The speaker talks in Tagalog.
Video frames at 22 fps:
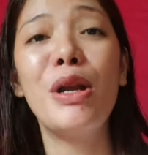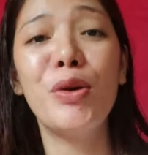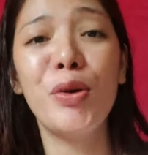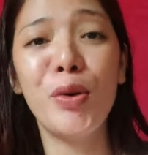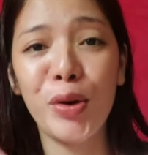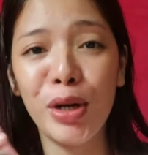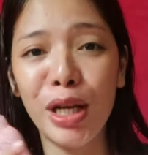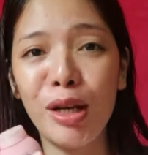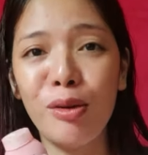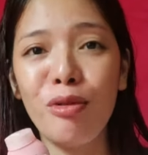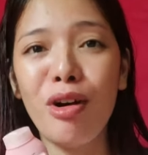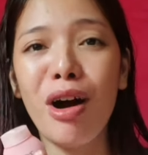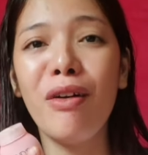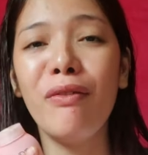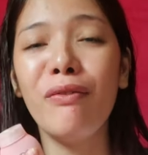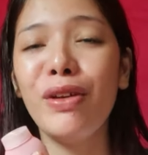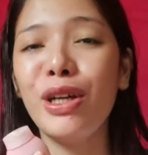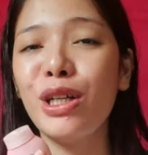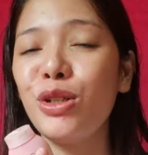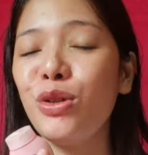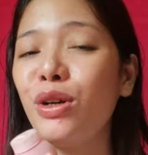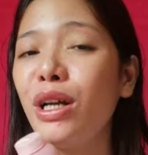nuurin mo ang
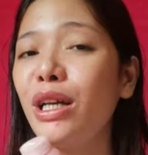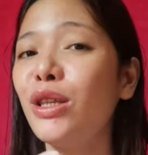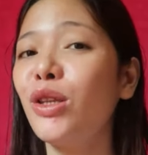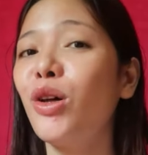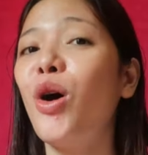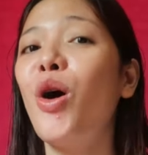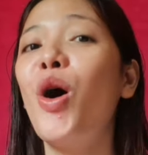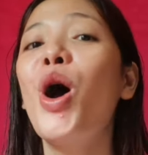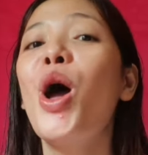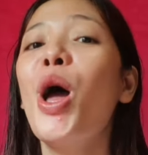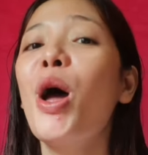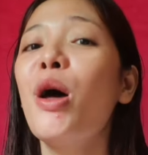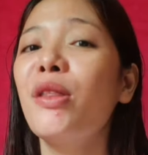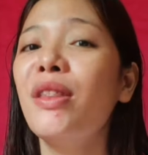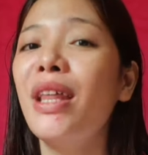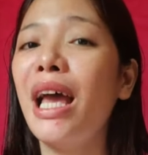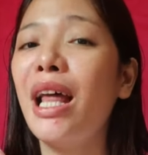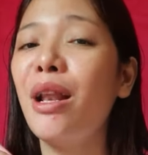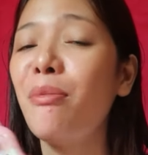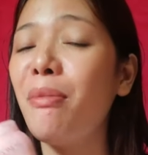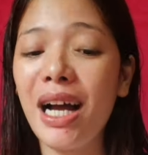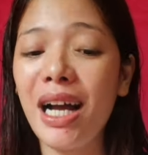video ito
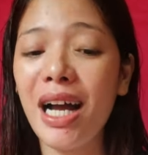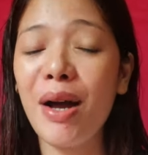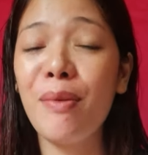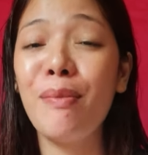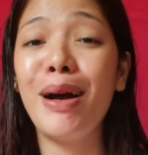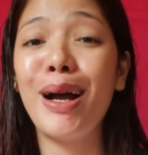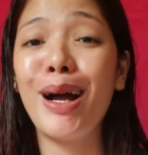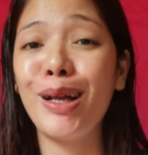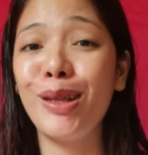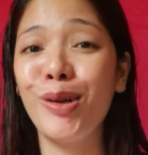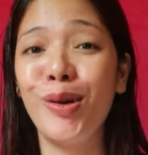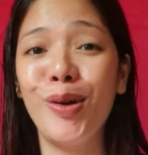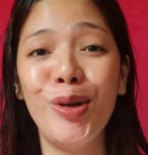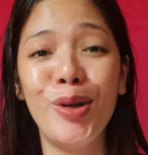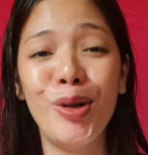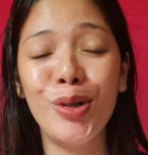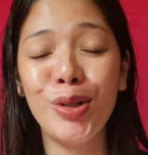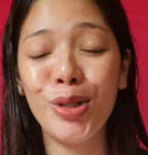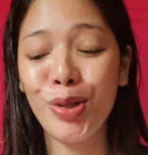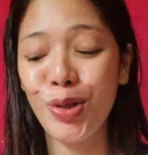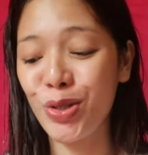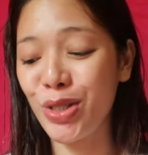dahil baka
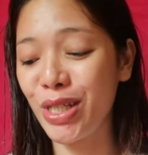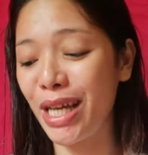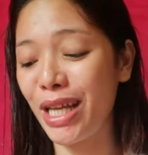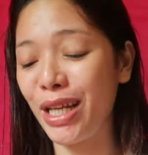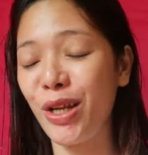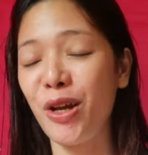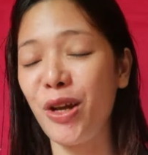makatulong to sa